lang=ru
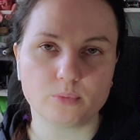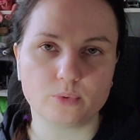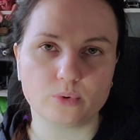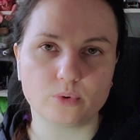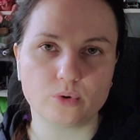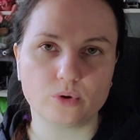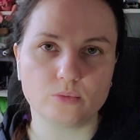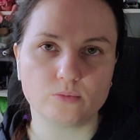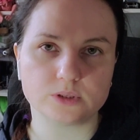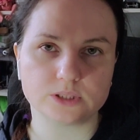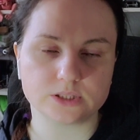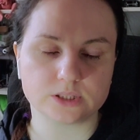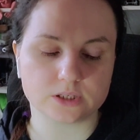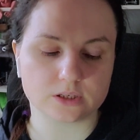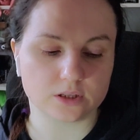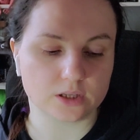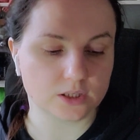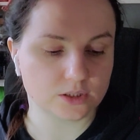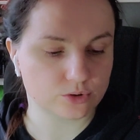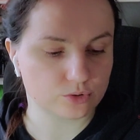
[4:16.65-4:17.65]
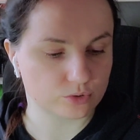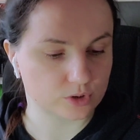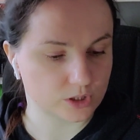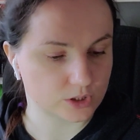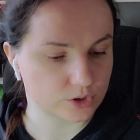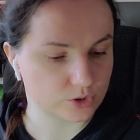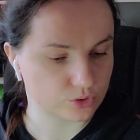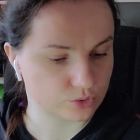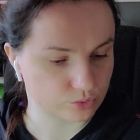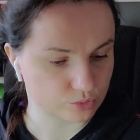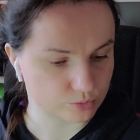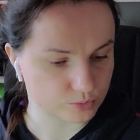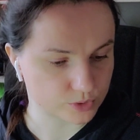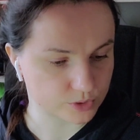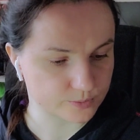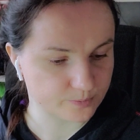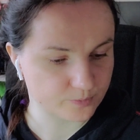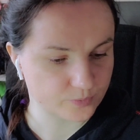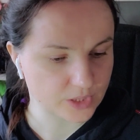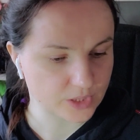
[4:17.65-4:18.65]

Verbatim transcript: по мастер-классу Nancy Oops.